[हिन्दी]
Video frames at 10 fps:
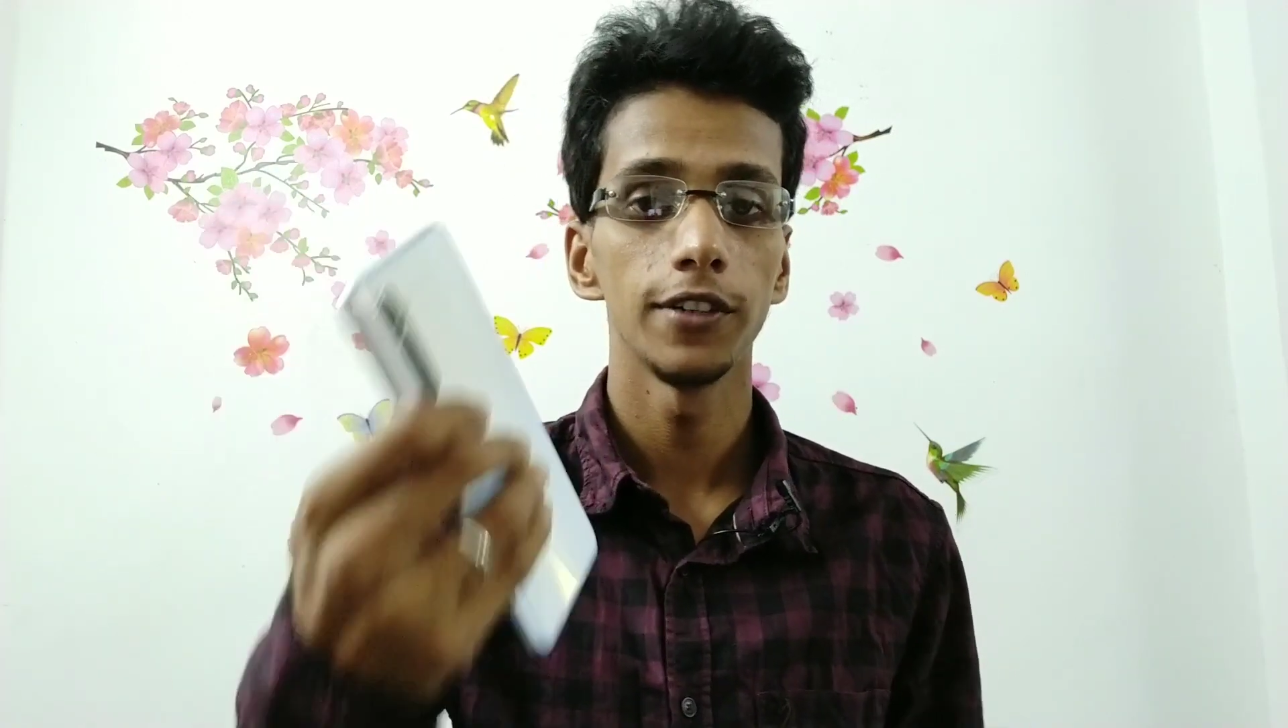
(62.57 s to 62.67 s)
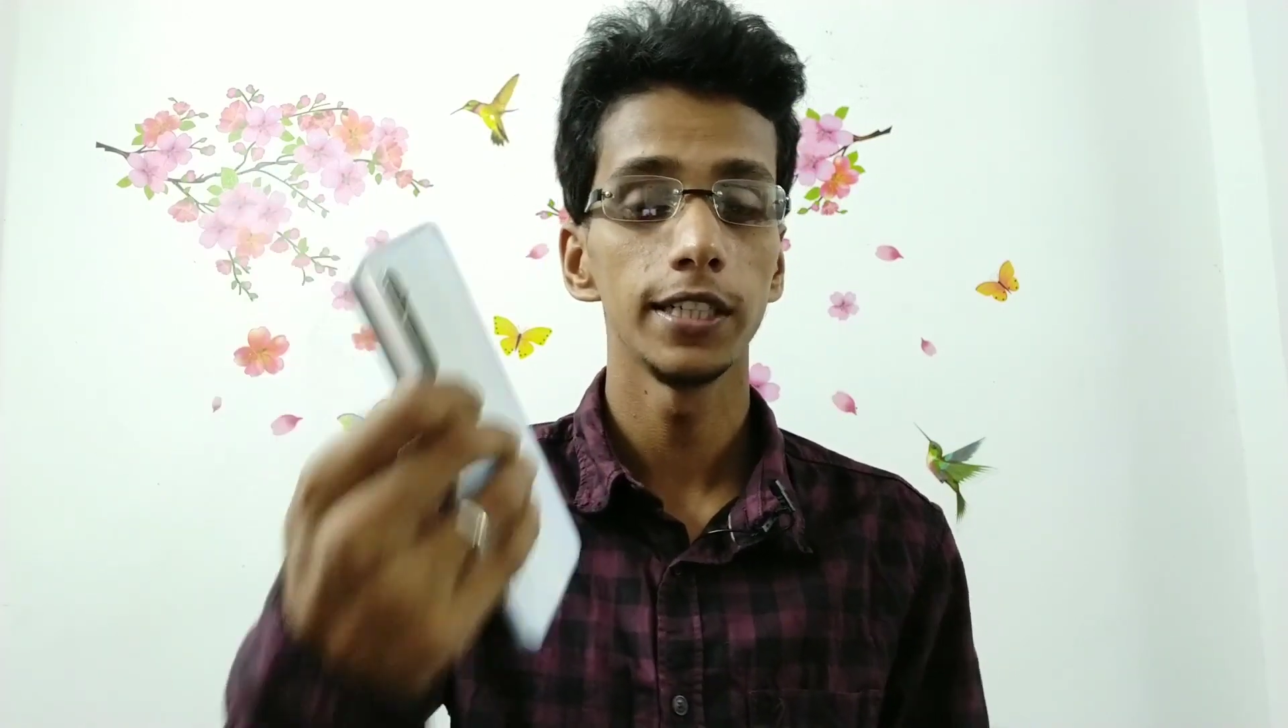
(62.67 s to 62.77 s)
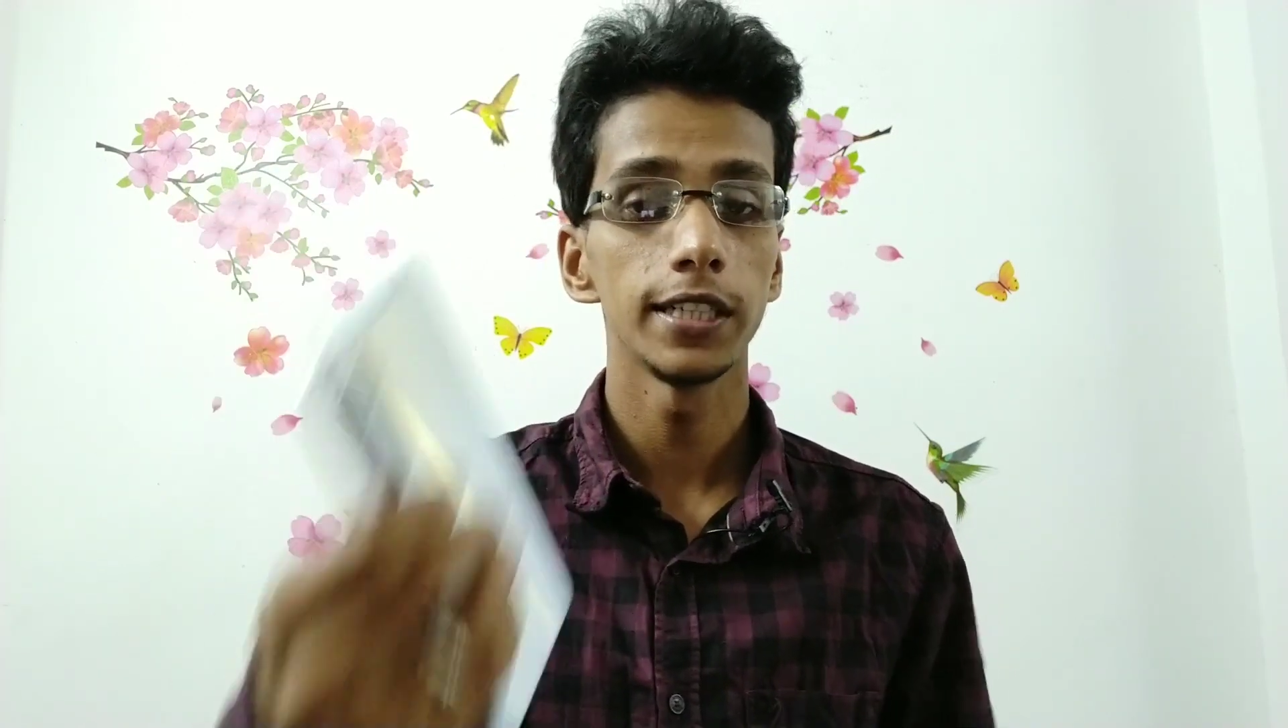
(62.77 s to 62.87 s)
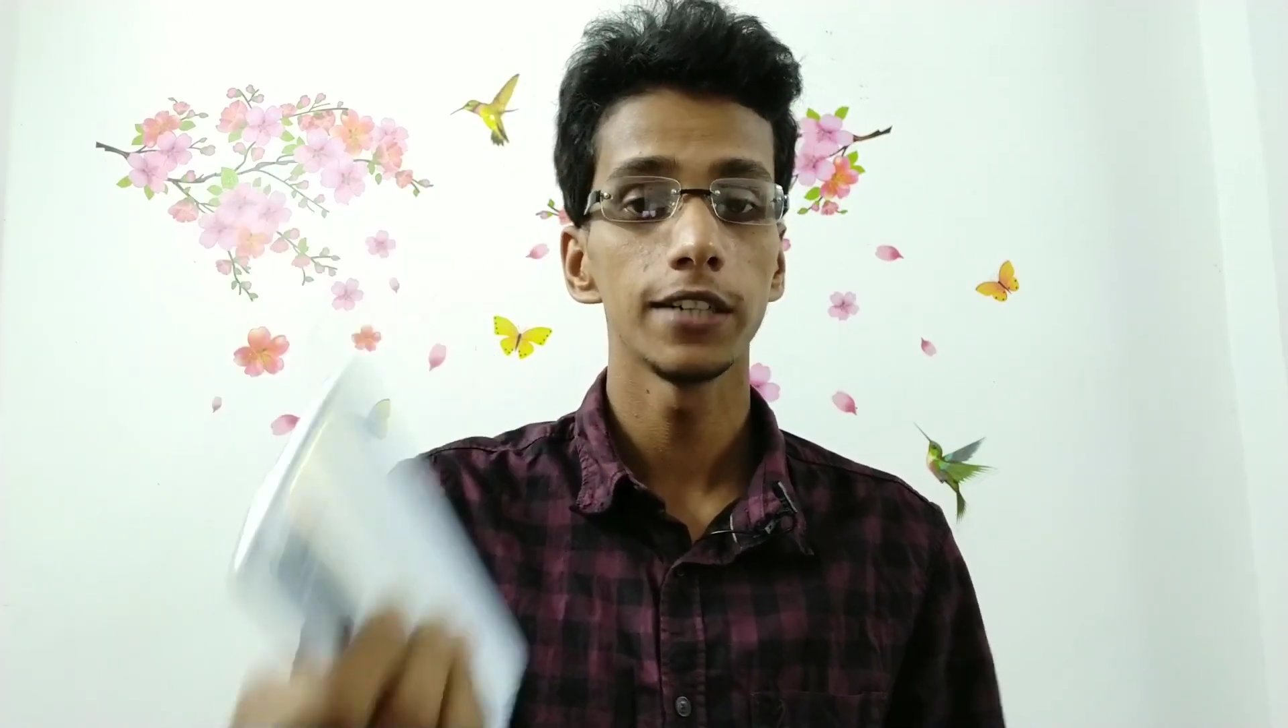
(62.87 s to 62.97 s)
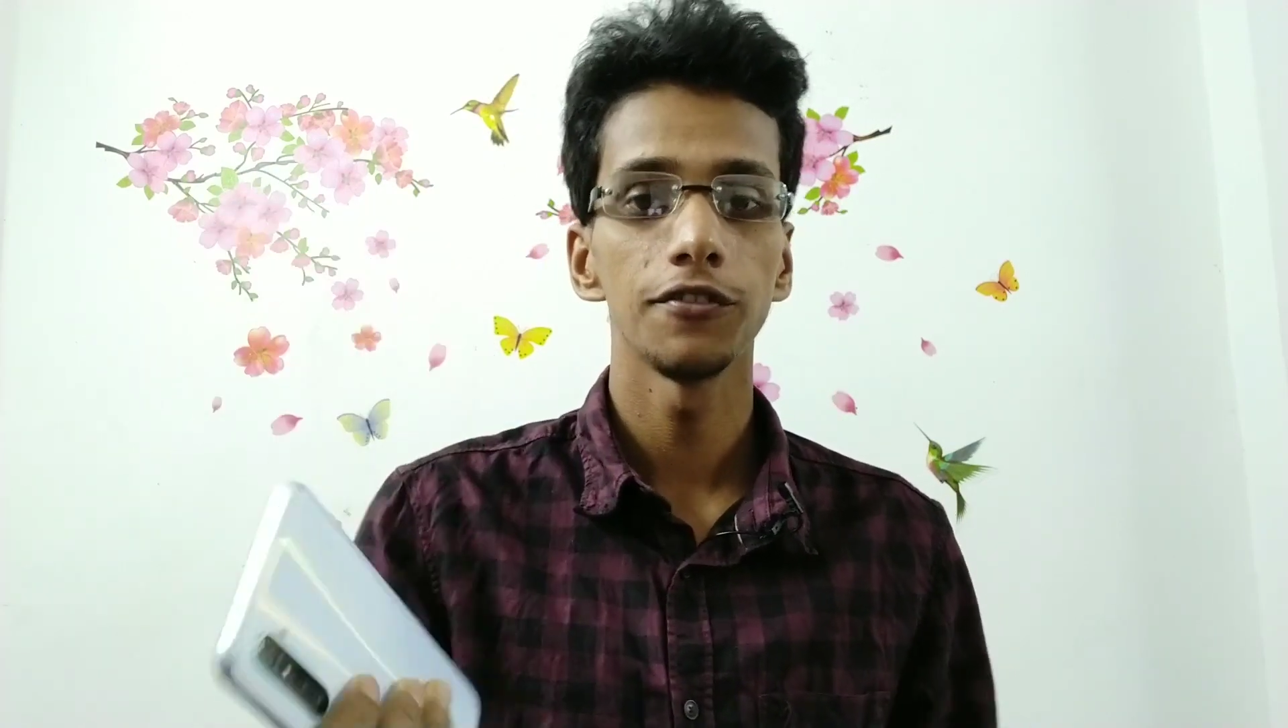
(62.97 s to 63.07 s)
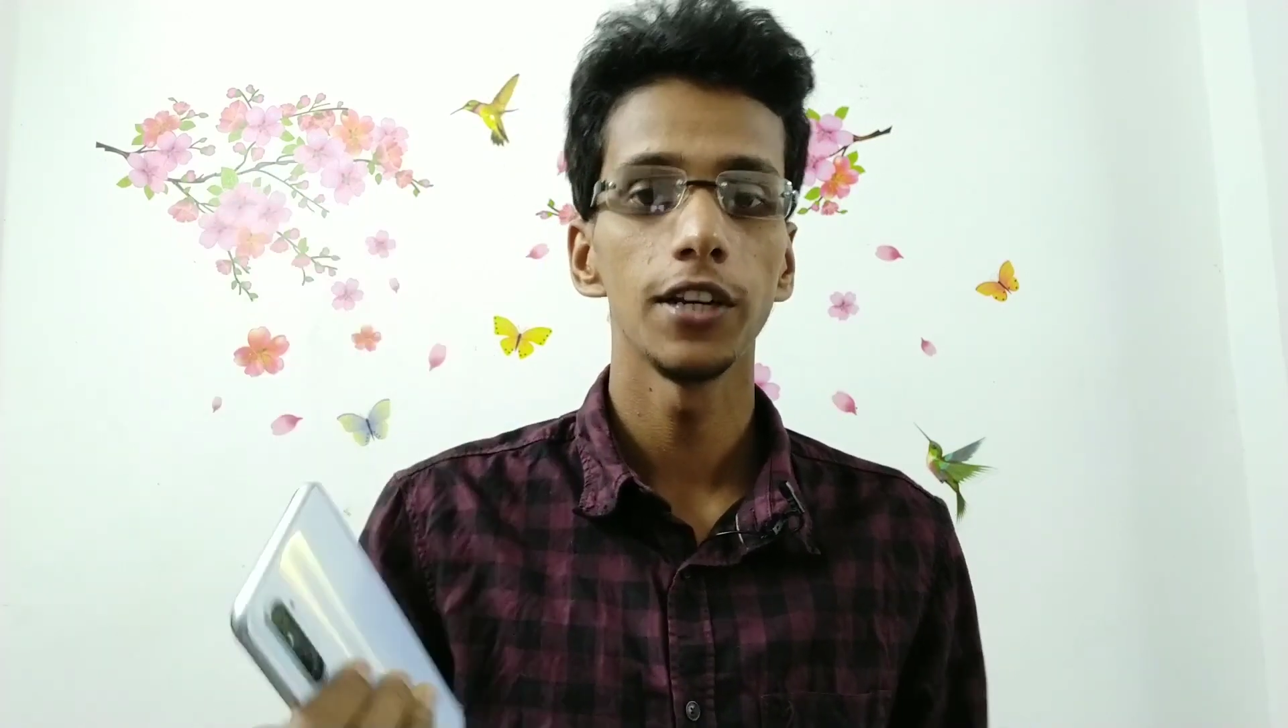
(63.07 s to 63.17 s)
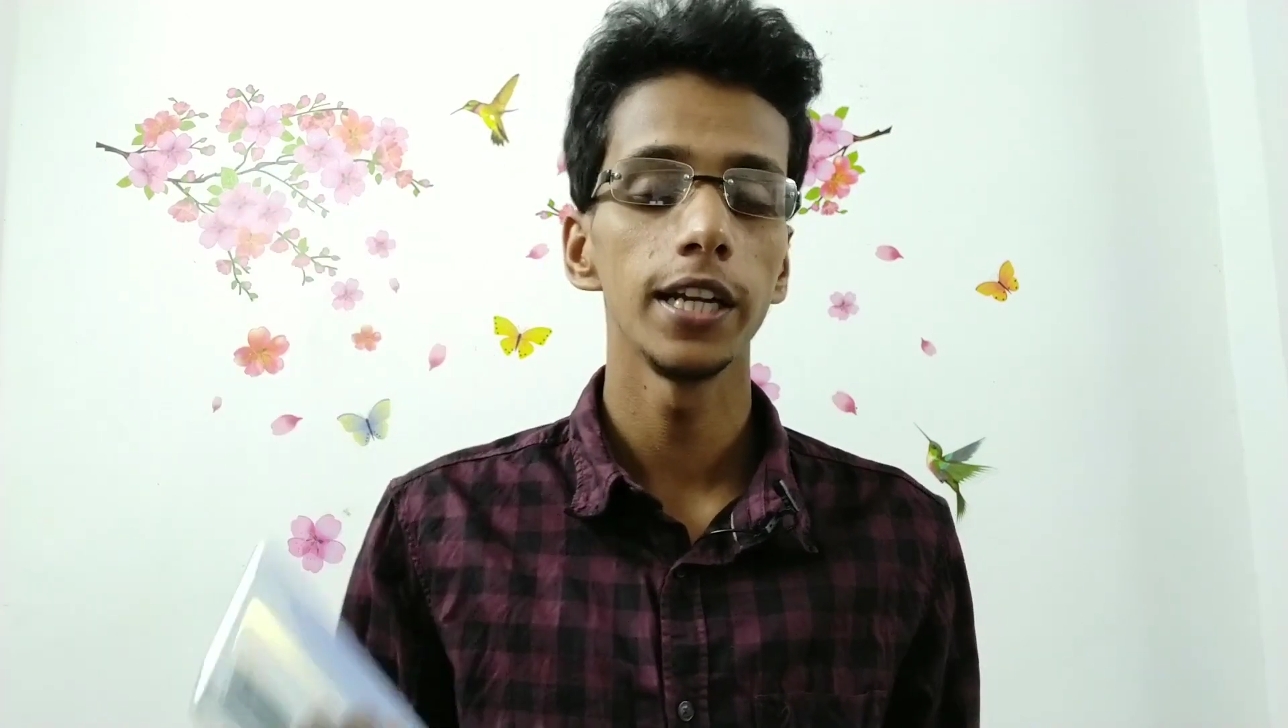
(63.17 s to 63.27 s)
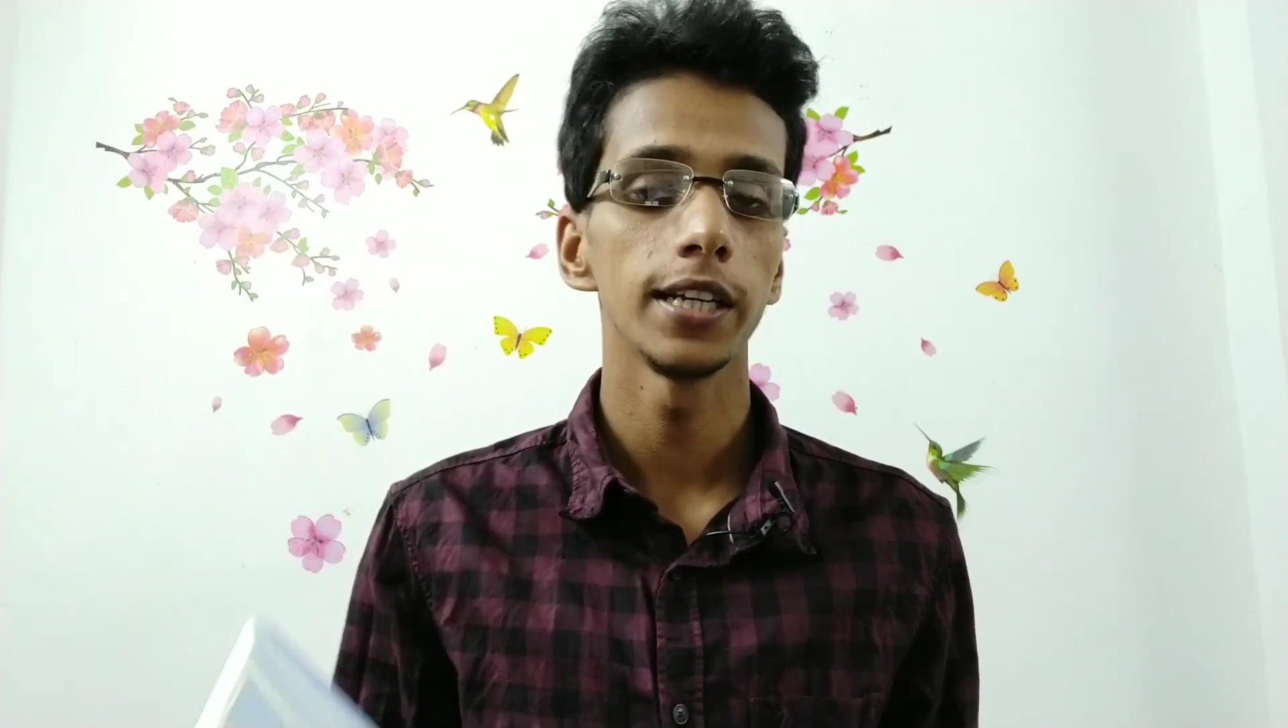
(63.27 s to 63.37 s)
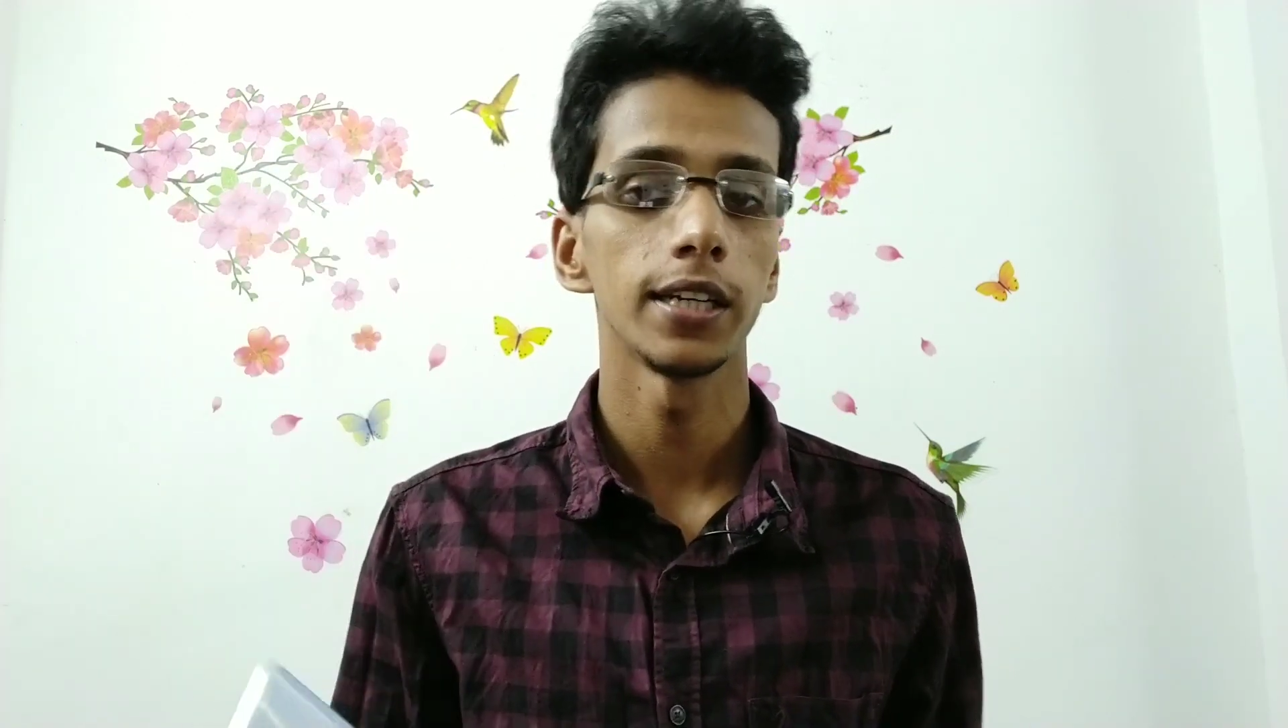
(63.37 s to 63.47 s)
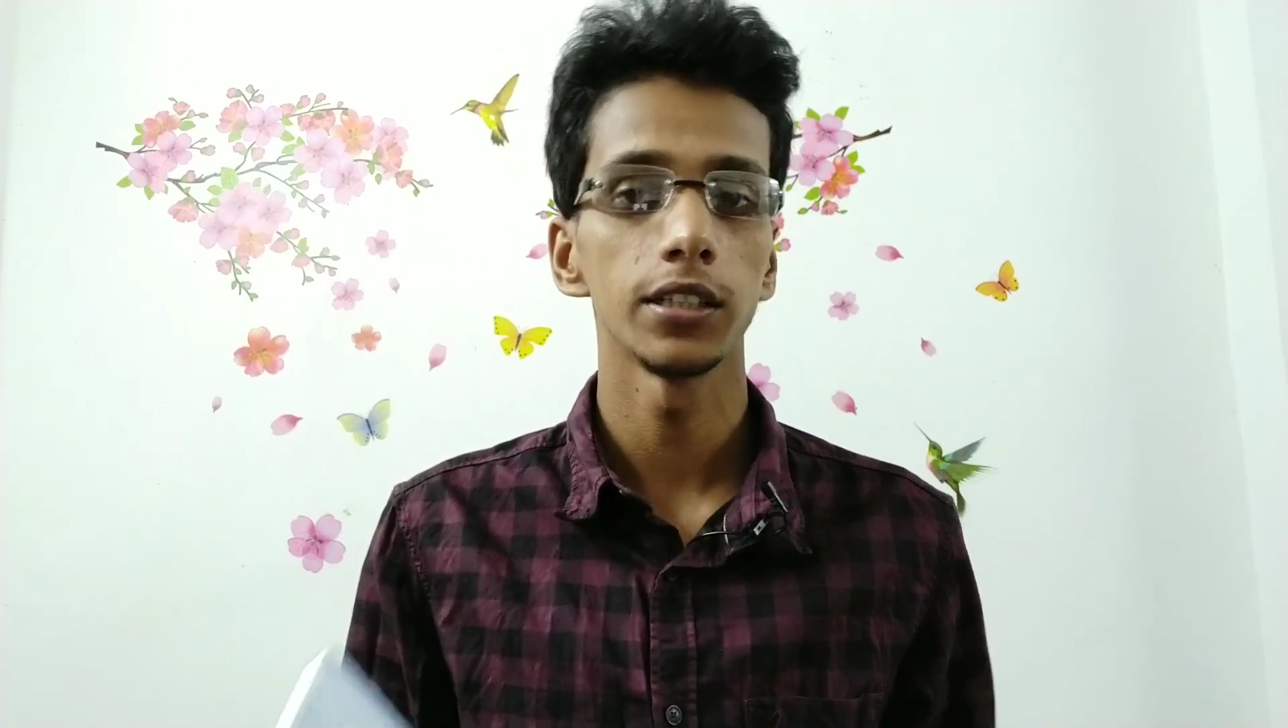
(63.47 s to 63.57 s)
इन हैंड फीलिंग है